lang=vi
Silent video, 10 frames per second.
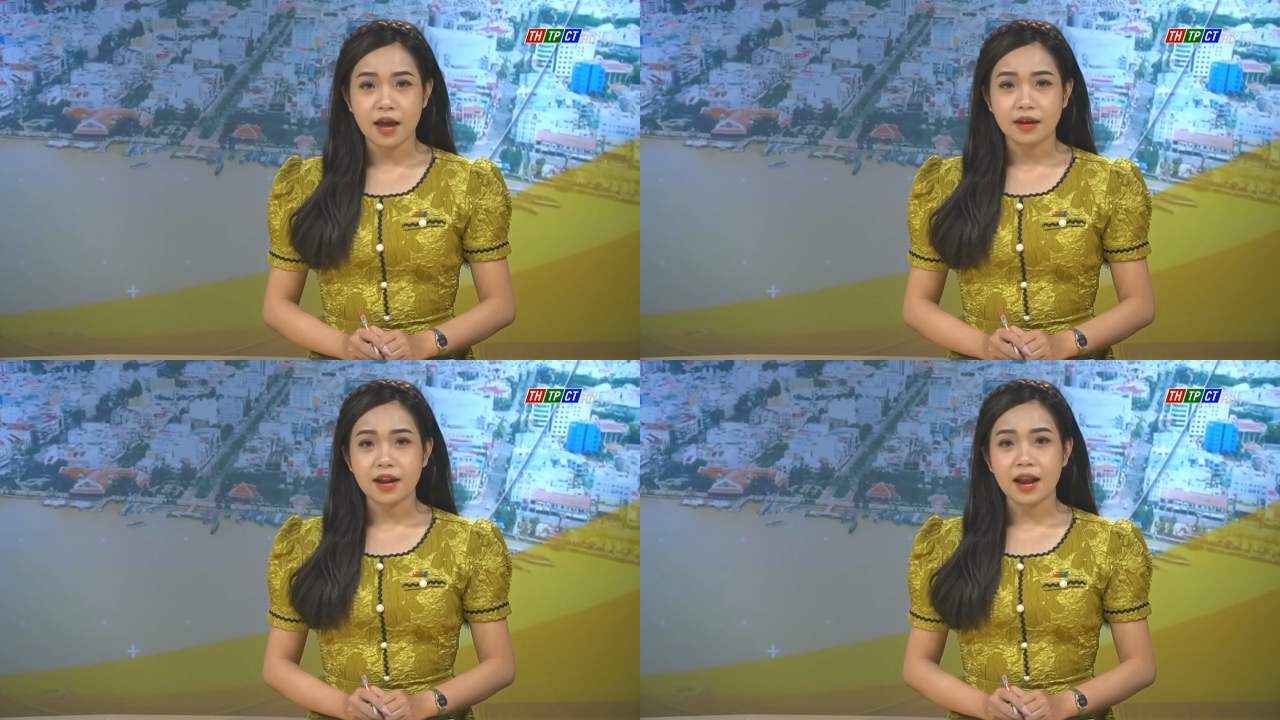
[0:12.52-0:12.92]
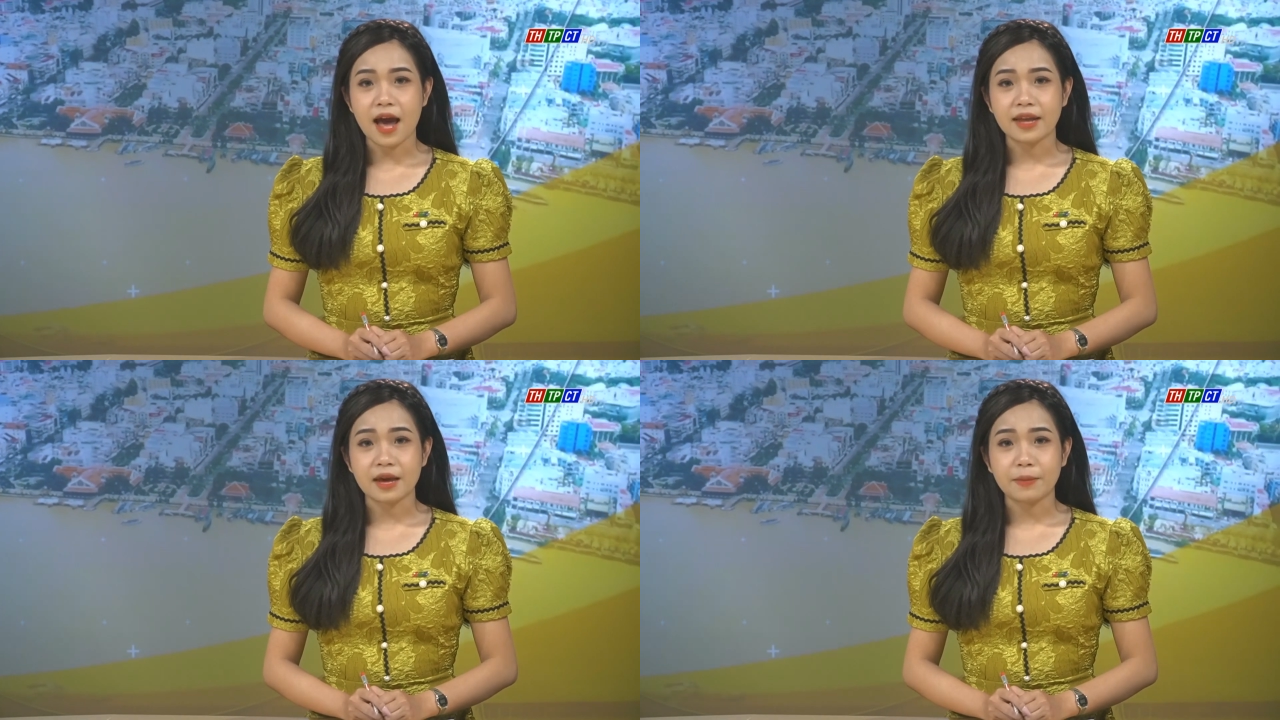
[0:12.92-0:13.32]
Đây
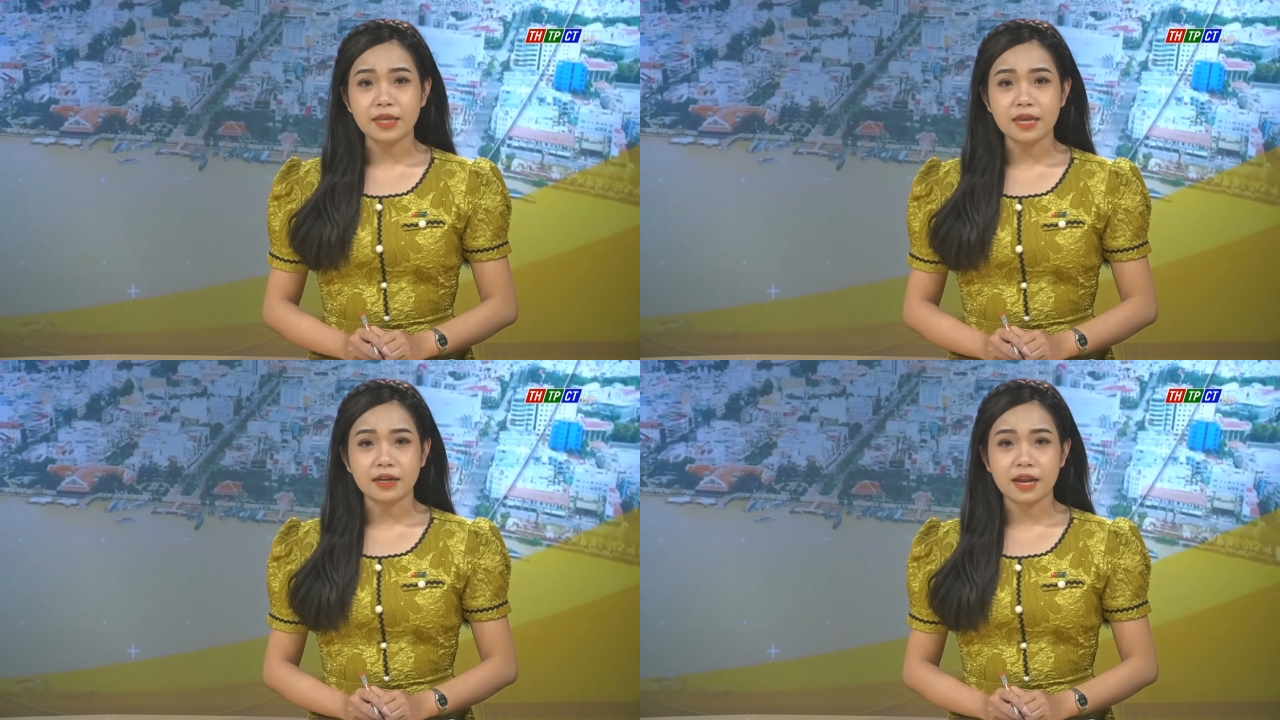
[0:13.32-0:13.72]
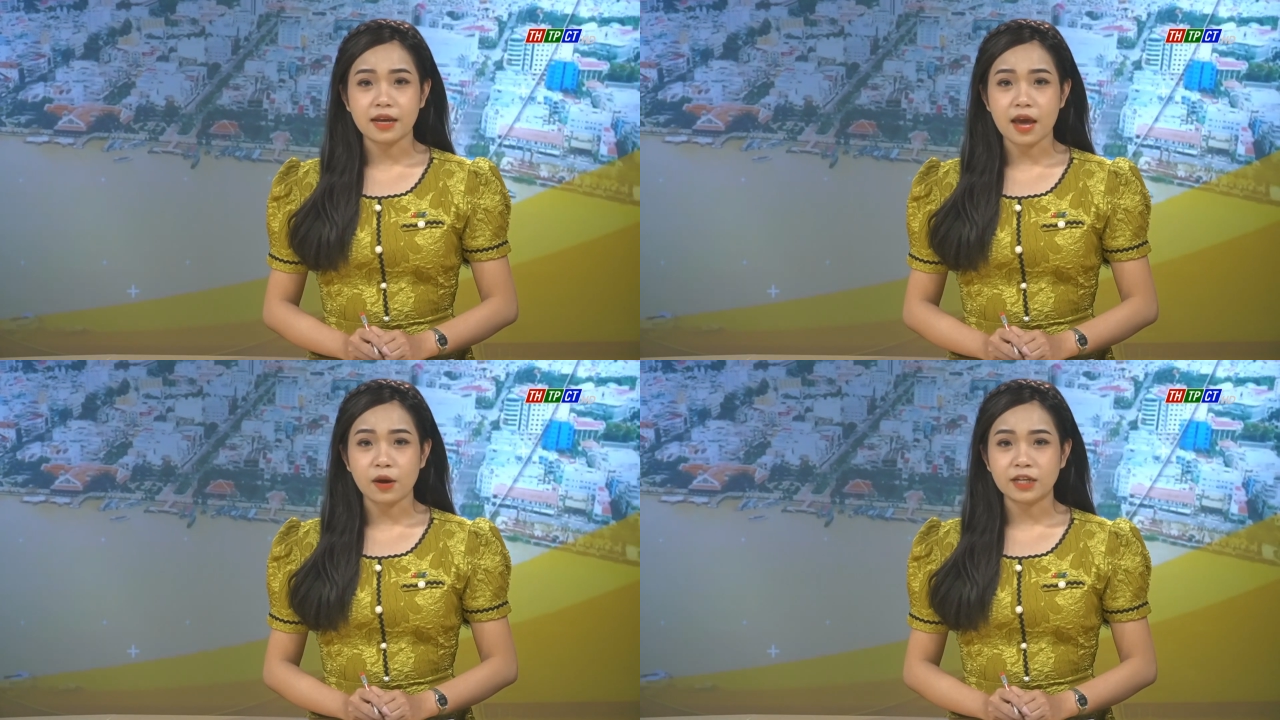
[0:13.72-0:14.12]
là nhà máy nhiệt
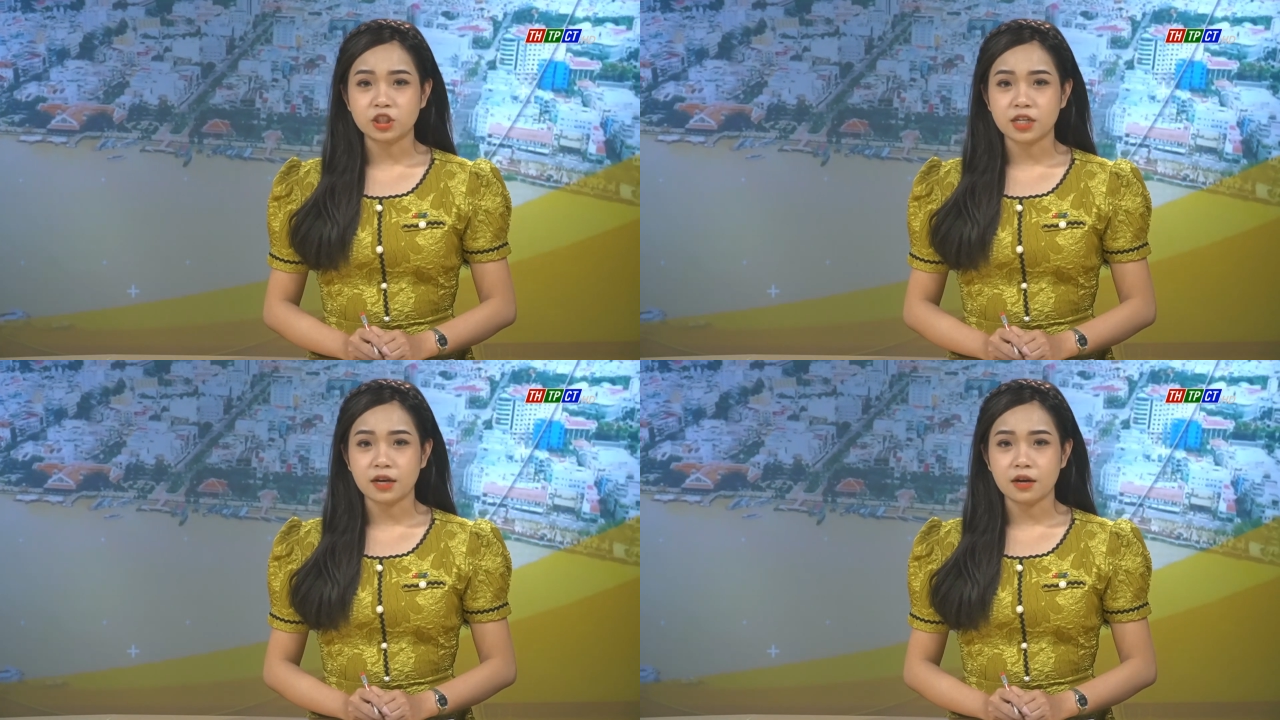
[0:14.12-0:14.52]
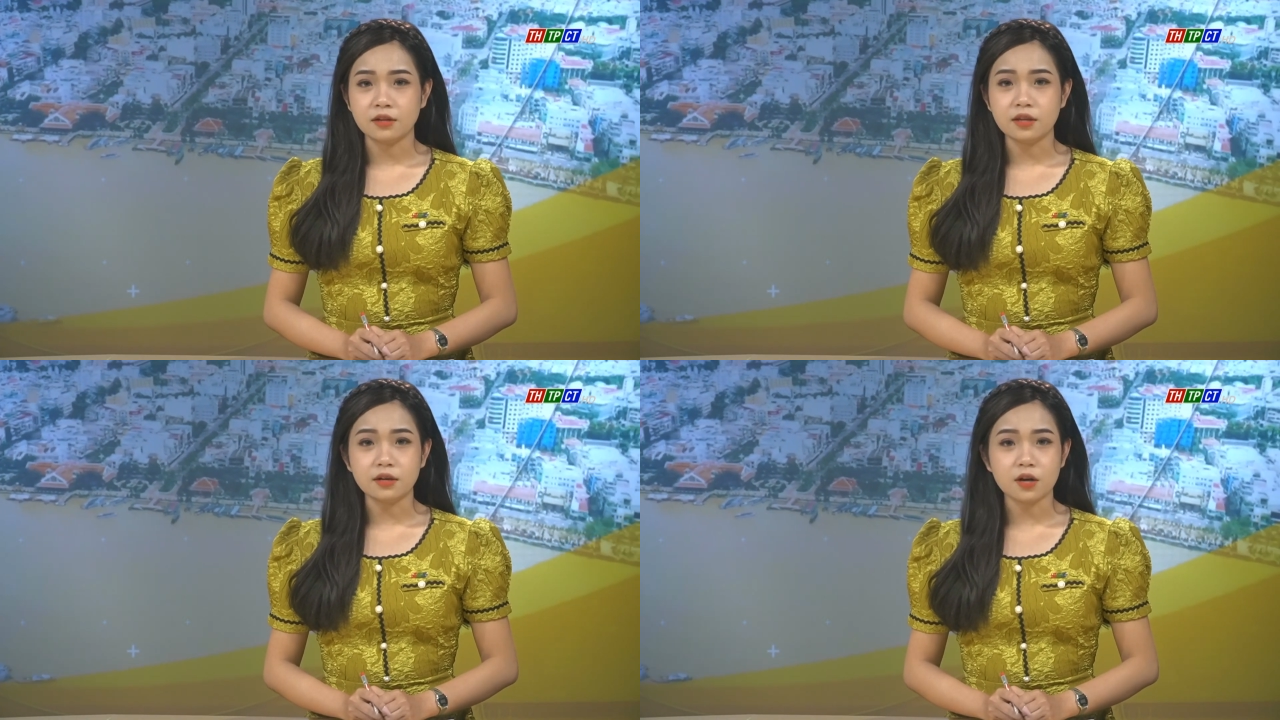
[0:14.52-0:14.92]
điện lờ en giê
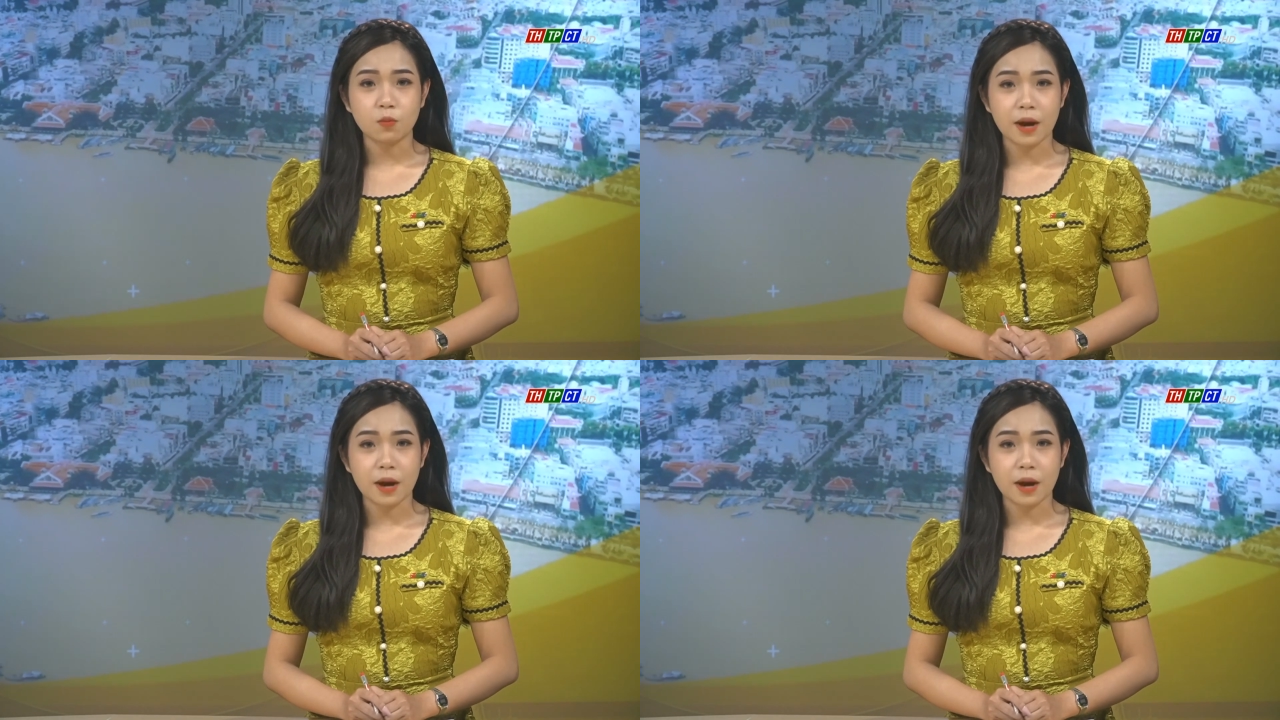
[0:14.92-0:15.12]
lớn nhất đồng